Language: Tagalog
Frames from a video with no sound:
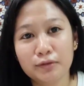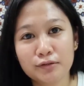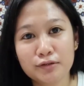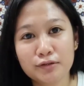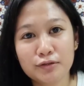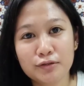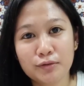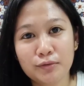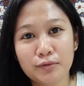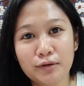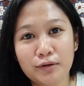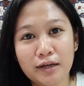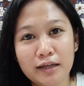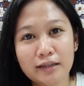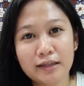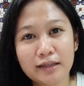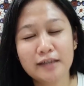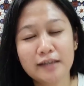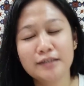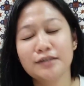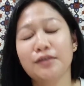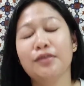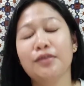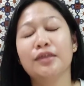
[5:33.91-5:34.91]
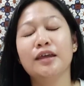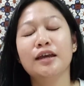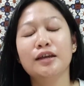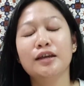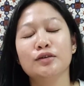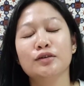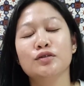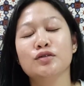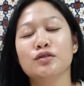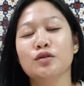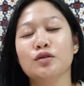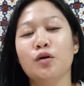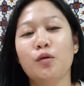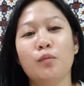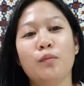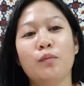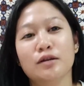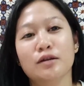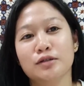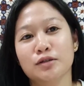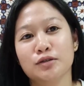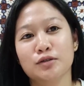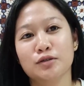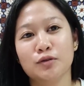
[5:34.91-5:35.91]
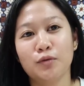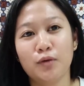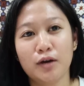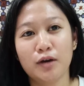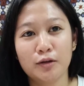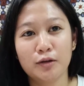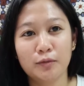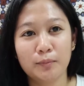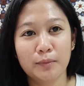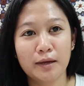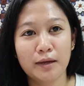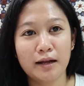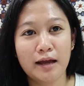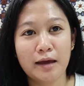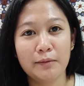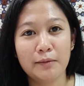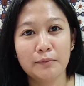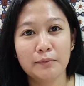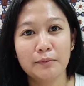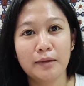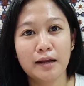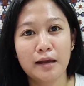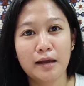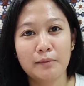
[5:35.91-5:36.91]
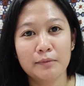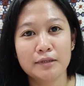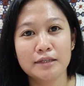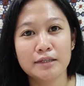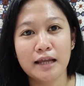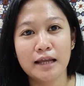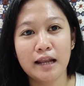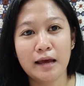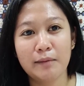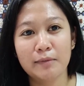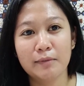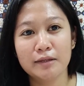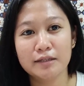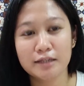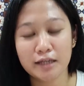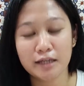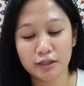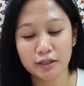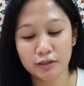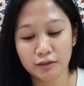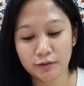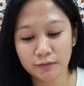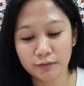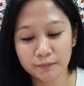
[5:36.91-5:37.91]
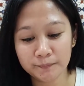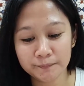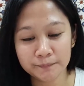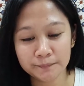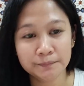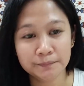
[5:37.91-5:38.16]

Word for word: So, ayan guys, thank you so much. So, ano, maraming maraming salamat sa inyo.